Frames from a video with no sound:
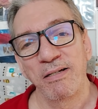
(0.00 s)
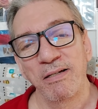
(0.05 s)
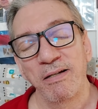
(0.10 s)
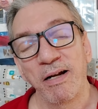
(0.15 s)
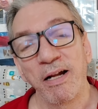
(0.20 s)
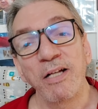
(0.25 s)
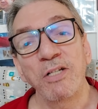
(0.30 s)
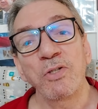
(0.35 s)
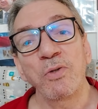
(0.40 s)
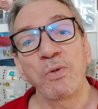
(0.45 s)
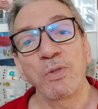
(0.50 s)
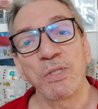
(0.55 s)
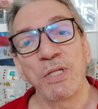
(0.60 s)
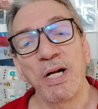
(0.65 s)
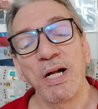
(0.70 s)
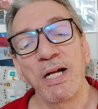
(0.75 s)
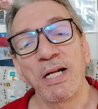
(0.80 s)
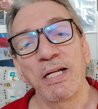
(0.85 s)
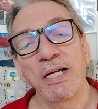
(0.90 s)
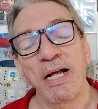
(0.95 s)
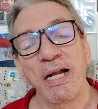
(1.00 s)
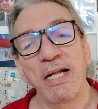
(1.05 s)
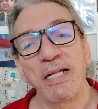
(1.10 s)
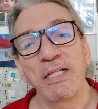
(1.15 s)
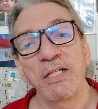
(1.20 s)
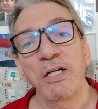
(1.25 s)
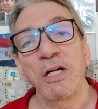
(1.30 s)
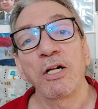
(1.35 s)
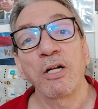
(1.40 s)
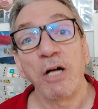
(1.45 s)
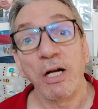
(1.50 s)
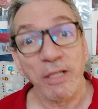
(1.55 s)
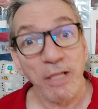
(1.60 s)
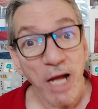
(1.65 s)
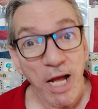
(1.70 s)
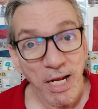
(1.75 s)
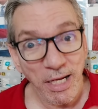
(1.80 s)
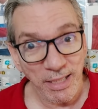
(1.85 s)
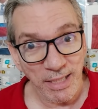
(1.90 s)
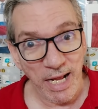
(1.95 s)
رئيس الوزراء الكندي
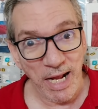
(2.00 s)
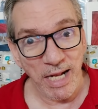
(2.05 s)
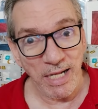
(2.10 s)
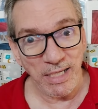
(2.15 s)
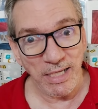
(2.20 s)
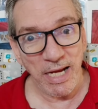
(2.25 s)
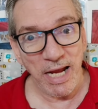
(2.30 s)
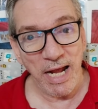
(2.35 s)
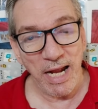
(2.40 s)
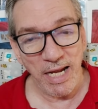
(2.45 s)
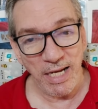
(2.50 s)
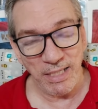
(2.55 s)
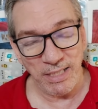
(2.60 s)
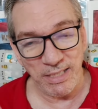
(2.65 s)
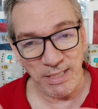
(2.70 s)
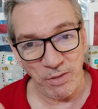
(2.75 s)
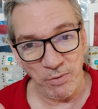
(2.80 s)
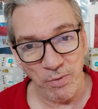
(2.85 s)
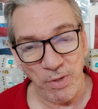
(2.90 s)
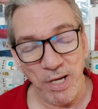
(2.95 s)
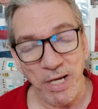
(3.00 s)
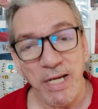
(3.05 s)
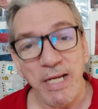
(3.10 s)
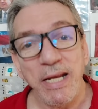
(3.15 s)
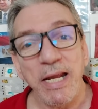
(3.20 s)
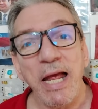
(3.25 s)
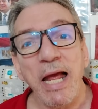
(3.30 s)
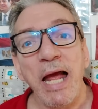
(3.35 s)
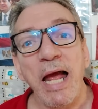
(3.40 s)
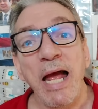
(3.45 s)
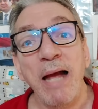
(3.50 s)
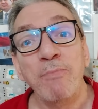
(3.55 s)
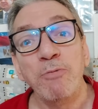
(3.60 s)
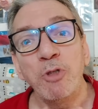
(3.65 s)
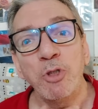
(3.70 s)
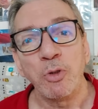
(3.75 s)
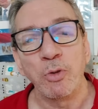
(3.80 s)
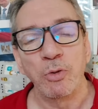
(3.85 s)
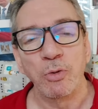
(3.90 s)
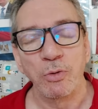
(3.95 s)
القضاء الكندي قال للسواقين
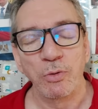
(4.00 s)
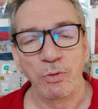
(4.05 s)
امشوا